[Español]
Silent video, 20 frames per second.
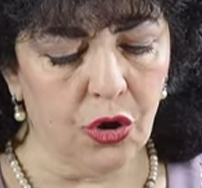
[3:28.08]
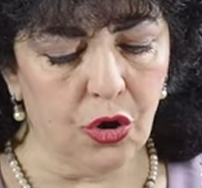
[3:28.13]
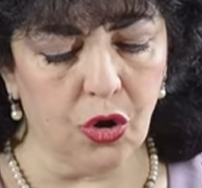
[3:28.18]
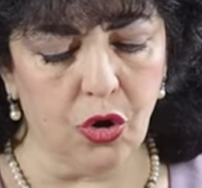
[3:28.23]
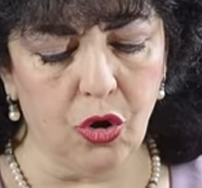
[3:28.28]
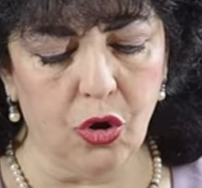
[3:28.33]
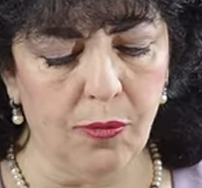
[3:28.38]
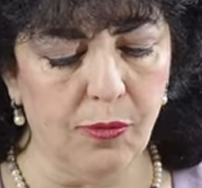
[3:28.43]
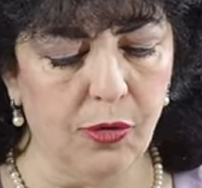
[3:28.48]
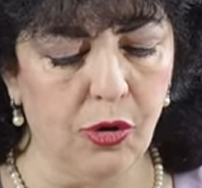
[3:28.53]

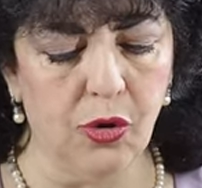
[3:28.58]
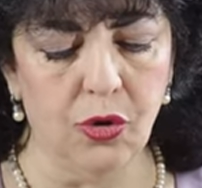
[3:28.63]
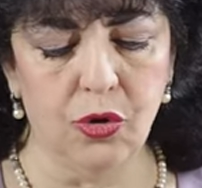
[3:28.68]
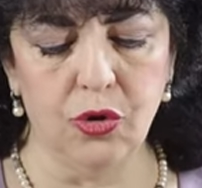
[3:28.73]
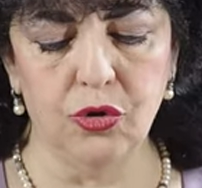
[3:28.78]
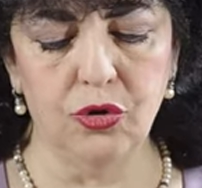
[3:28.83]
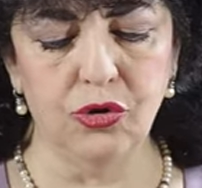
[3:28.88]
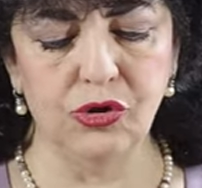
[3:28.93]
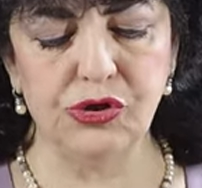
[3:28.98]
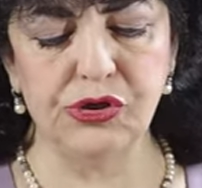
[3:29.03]
como
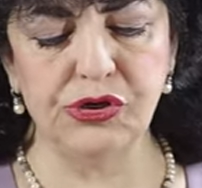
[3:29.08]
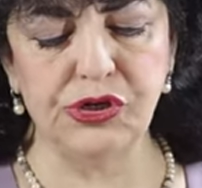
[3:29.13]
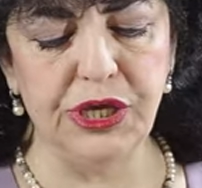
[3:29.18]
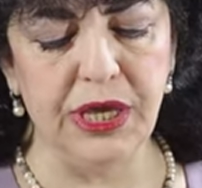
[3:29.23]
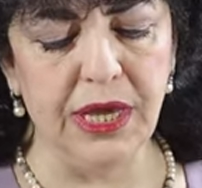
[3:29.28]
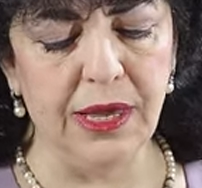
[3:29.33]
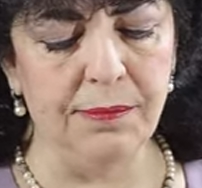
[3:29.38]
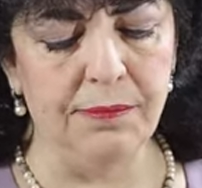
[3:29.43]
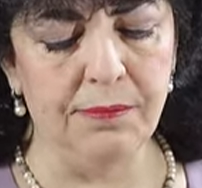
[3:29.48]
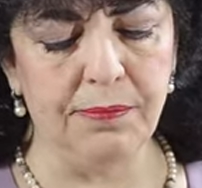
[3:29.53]

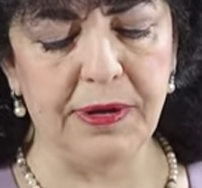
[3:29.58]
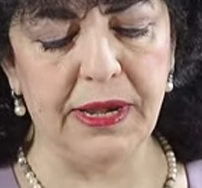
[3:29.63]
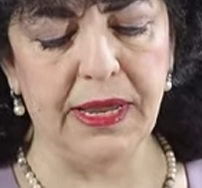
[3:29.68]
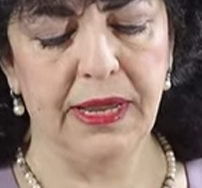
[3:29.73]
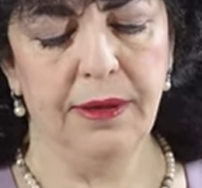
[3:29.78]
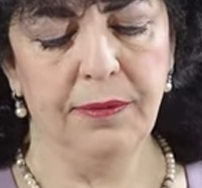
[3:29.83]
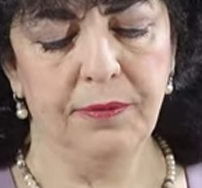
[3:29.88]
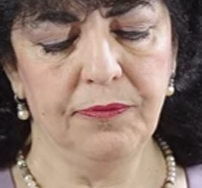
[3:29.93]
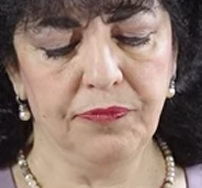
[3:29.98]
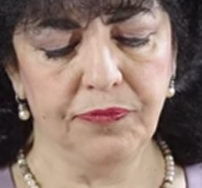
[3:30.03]

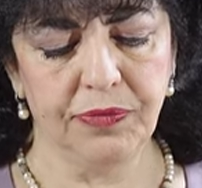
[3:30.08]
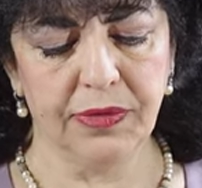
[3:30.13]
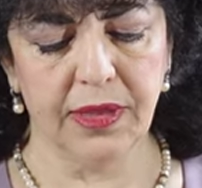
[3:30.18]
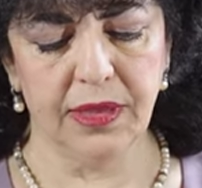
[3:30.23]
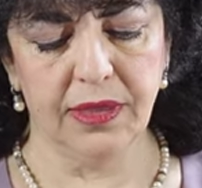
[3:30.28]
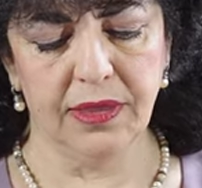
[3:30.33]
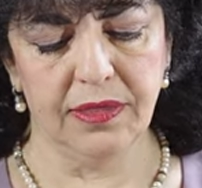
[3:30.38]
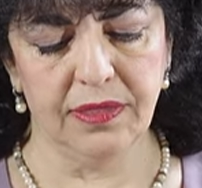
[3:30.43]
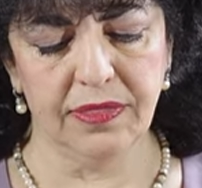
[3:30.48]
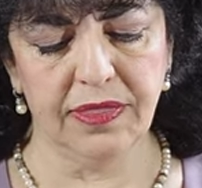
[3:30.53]
siempre
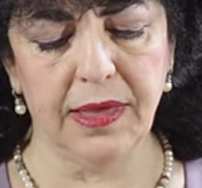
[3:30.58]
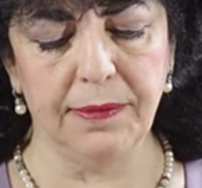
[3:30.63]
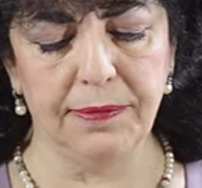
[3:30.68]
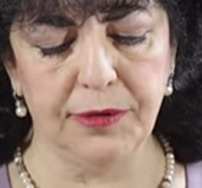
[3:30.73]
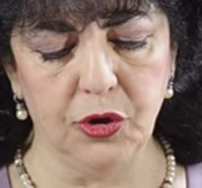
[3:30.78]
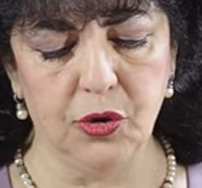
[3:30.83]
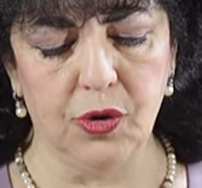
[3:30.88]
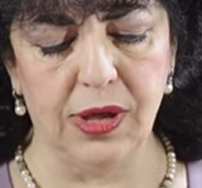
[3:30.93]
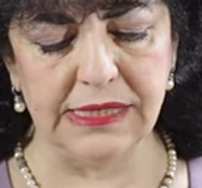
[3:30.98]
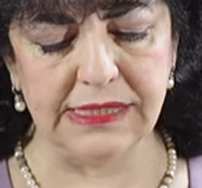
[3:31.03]

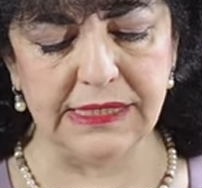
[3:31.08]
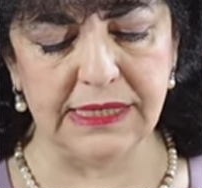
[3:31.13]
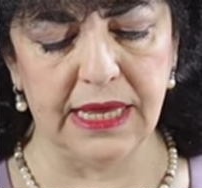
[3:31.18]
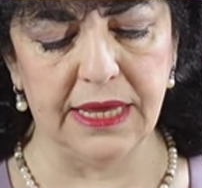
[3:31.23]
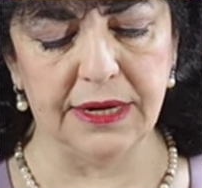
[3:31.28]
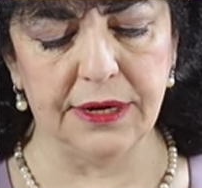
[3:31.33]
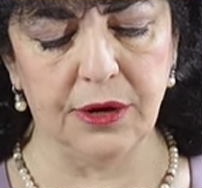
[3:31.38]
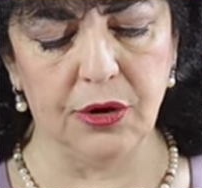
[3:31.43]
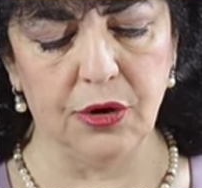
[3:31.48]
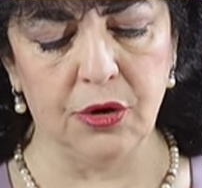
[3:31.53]
debió
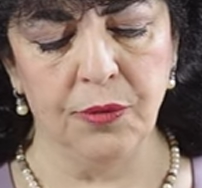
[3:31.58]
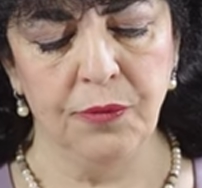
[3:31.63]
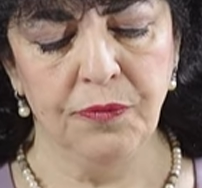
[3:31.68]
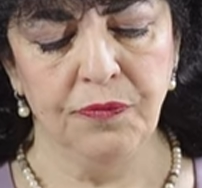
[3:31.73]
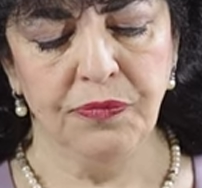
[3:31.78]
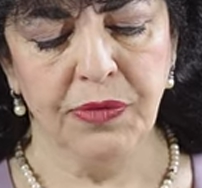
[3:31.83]
hacerlo.